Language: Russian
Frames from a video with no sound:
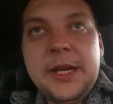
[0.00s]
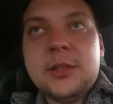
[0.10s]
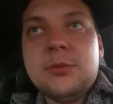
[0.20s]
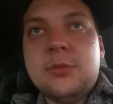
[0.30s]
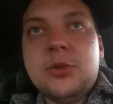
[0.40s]

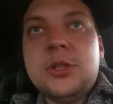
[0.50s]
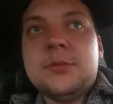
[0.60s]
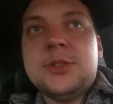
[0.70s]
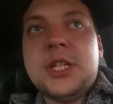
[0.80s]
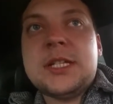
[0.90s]
Поэтому
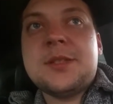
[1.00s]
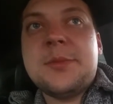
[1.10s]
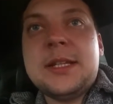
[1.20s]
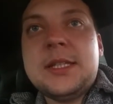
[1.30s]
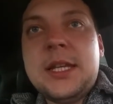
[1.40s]
будем сейчас
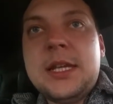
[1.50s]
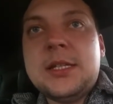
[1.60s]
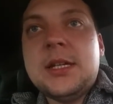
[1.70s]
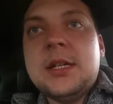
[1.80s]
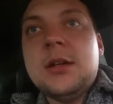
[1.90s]

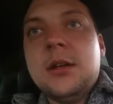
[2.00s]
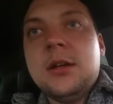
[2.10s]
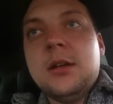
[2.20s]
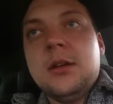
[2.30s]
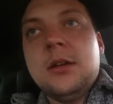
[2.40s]
смотреть.
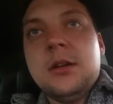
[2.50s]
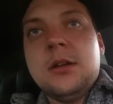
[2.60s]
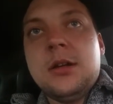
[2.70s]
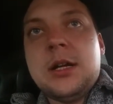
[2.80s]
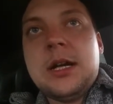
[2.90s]

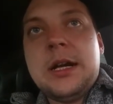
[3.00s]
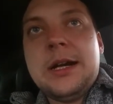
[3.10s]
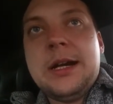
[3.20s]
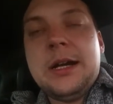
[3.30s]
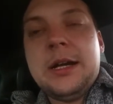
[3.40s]

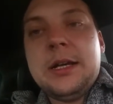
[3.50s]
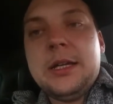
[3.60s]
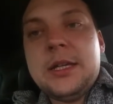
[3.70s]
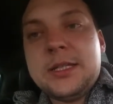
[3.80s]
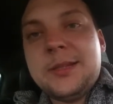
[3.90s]
Э,
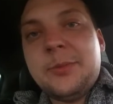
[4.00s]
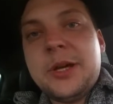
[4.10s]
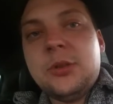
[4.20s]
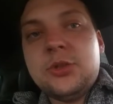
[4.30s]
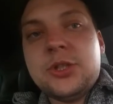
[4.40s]
если
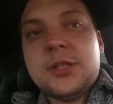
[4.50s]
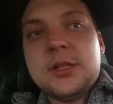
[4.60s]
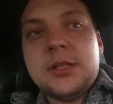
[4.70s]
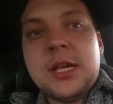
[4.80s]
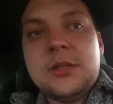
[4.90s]

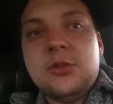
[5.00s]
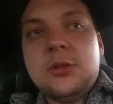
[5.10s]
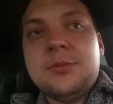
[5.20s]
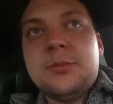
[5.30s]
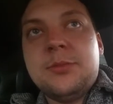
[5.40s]
получится,
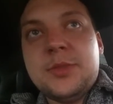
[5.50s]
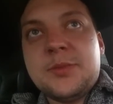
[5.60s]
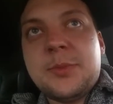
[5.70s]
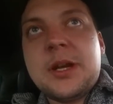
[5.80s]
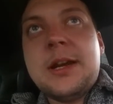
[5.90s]
найдем,
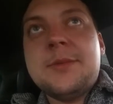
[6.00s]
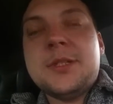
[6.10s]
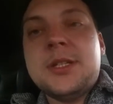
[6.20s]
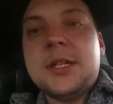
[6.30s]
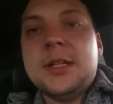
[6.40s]
исправим,
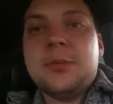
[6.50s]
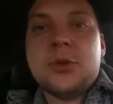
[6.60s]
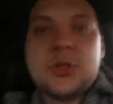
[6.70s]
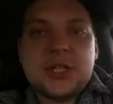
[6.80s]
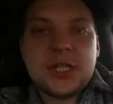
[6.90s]
сделаем.
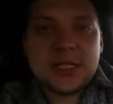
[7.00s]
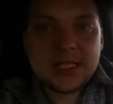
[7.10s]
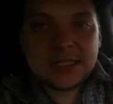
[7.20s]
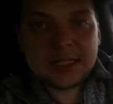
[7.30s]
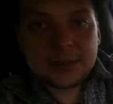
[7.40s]
Просто сейчас
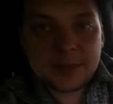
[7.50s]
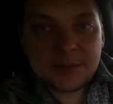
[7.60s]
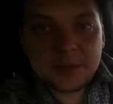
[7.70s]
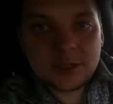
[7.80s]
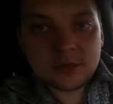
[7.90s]
на данный
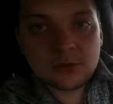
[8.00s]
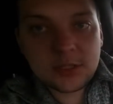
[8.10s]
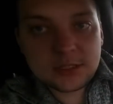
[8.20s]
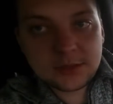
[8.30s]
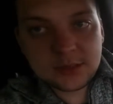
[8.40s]
момент у
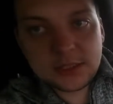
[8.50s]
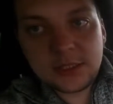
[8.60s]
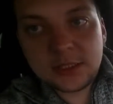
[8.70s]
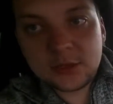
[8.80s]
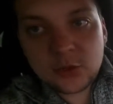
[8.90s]
нас сильный